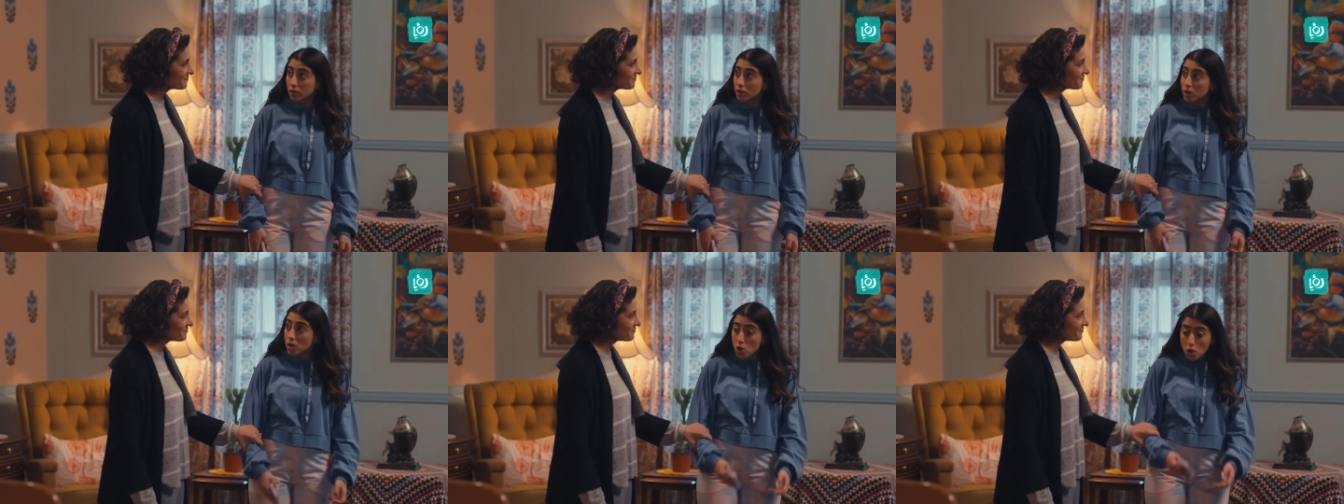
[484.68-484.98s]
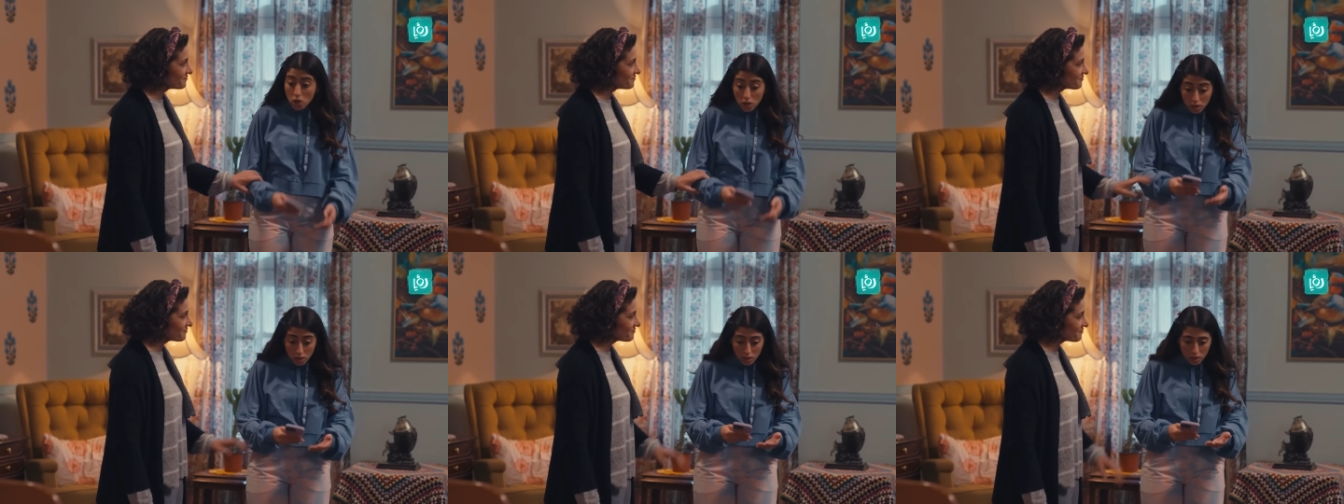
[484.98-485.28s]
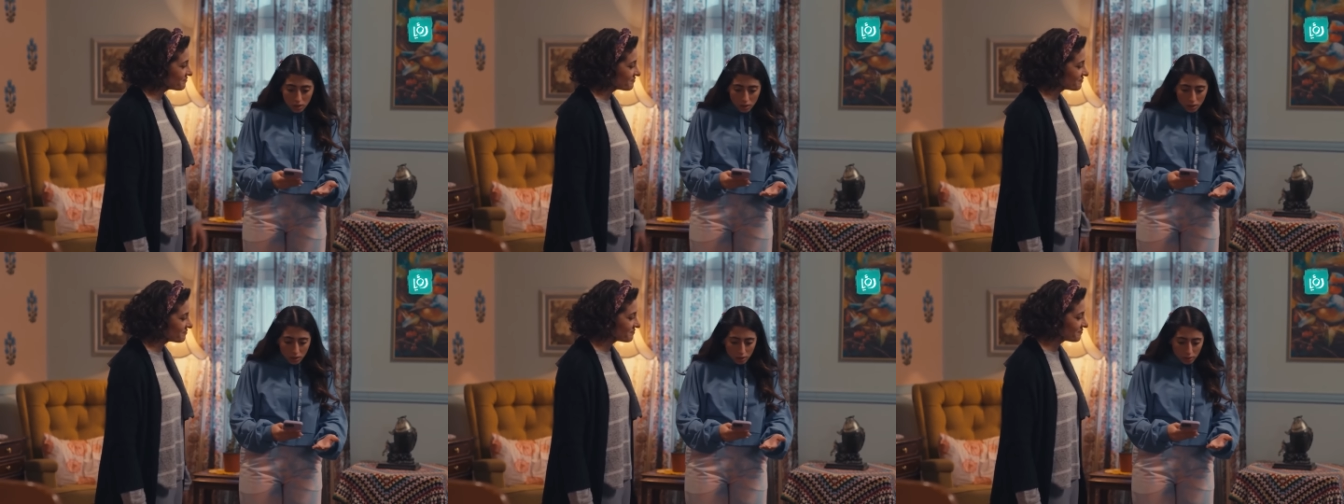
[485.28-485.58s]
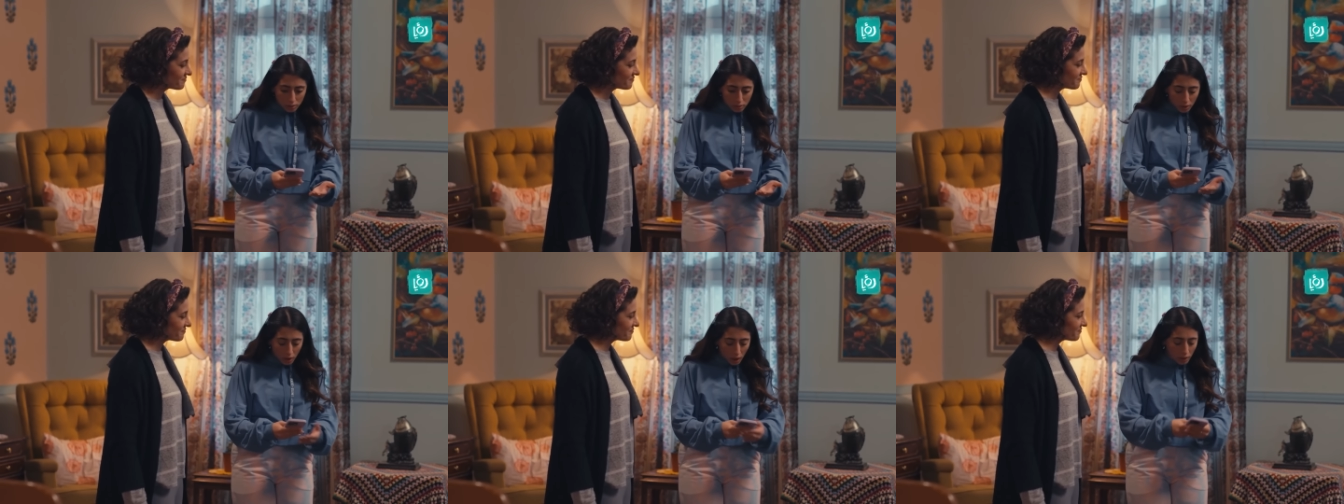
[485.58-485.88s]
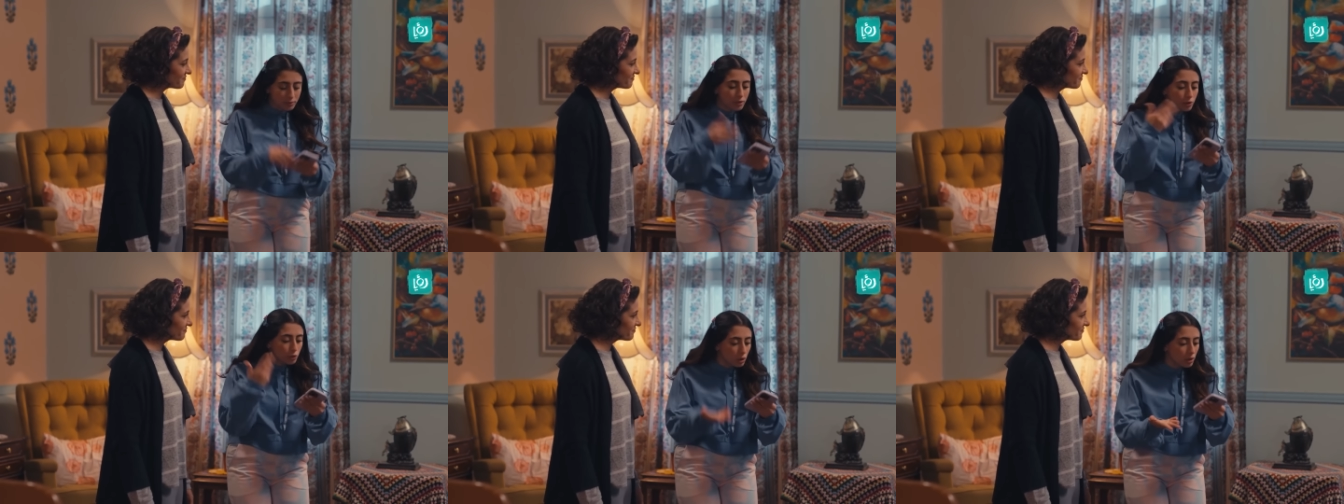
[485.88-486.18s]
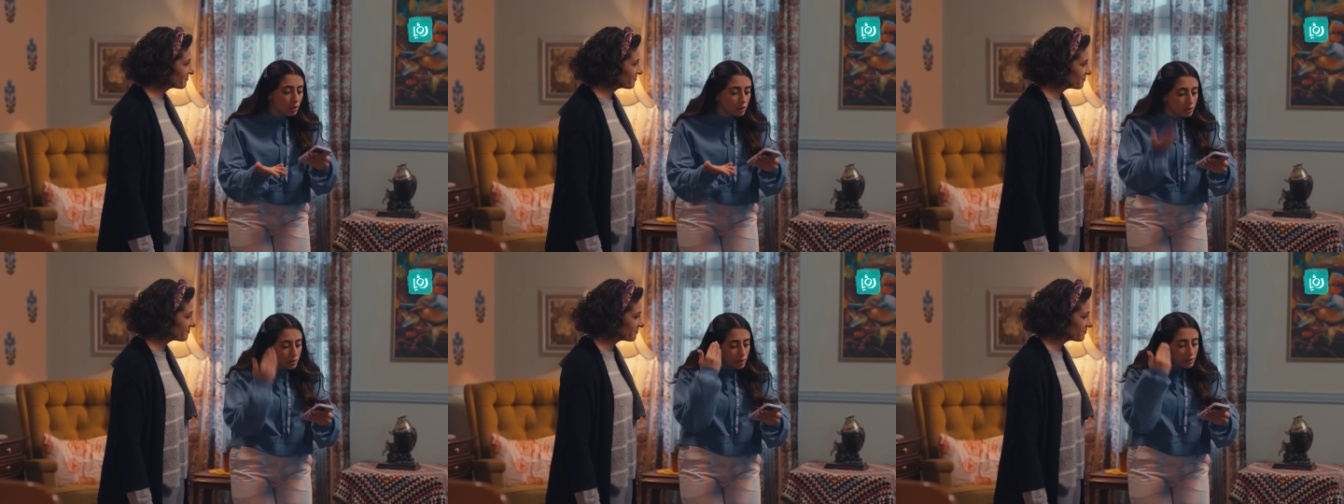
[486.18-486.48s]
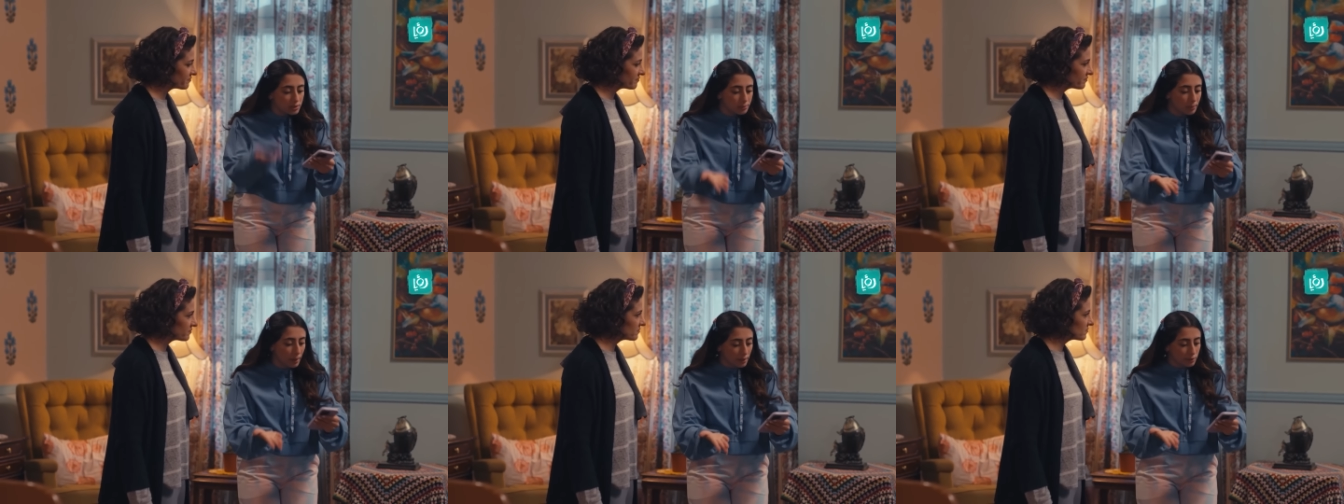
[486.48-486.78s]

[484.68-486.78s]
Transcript: ايه حطيته غلط لازم